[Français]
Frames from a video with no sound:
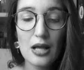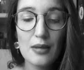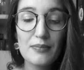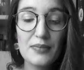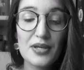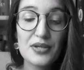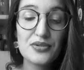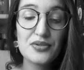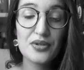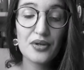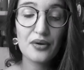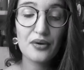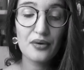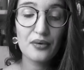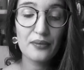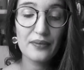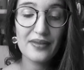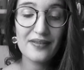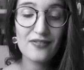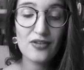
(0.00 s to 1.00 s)
Bien sûr que
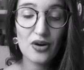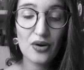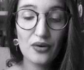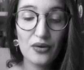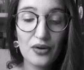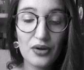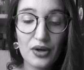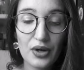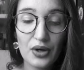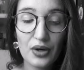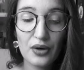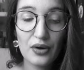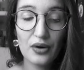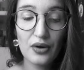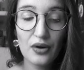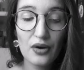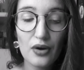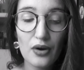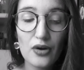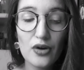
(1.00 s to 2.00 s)
l'on dévore encore.
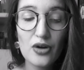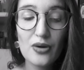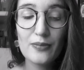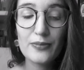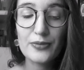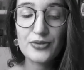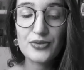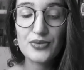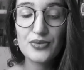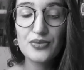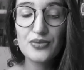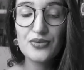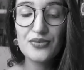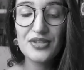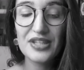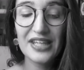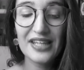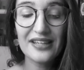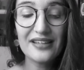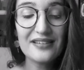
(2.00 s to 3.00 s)
Comment se
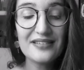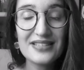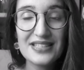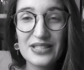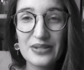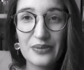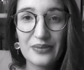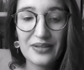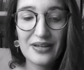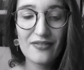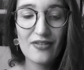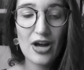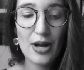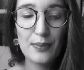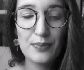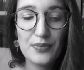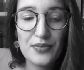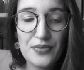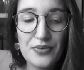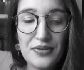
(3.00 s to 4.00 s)
souvenir sinon
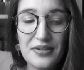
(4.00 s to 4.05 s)
d'avoir pu